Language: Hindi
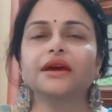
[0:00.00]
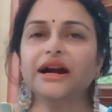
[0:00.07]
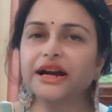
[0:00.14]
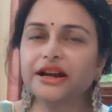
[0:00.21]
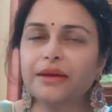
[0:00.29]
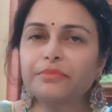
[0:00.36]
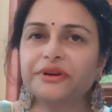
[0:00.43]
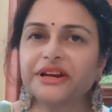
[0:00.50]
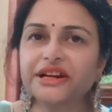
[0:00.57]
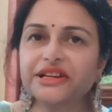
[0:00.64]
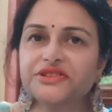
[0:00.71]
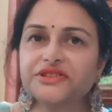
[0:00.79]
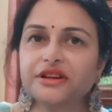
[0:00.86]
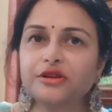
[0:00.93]
अगर आप
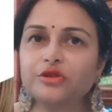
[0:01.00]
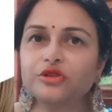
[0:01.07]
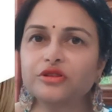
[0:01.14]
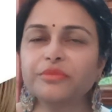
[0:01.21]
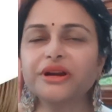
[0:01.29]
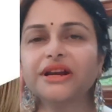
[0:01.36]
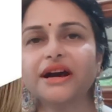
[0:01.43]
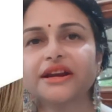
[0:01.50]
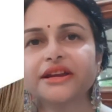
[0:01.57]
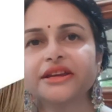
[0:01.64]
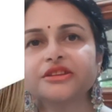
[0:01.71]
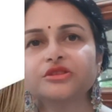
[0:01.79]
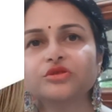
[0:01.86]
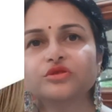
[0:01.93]
ट्रेडिशनल लुक बना रहे
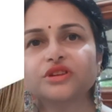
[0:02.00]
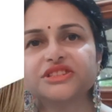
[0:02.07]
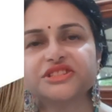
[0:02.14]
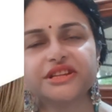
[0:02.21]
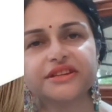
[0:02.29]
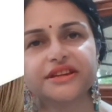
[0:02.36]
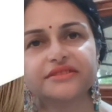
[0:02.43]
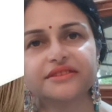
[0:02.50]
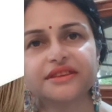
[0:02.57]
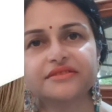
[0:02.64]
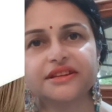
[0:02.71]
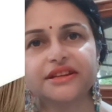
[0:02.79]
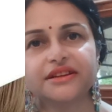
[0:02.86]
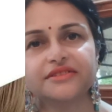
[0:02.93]
हैं तो गजरे की
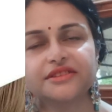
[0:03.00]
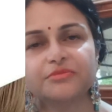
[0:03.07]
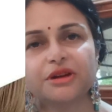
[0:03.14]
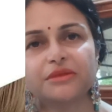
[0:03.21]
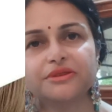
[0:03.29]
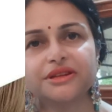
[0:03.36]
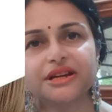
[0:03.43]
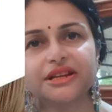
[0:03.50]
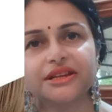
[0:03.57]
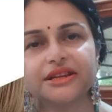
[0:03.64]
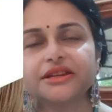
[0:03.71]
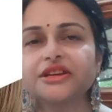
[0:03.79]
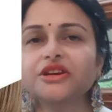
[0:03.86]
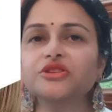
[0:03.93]
एक्सेसरी का इस्तेमाल भी
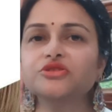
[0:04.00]
करिए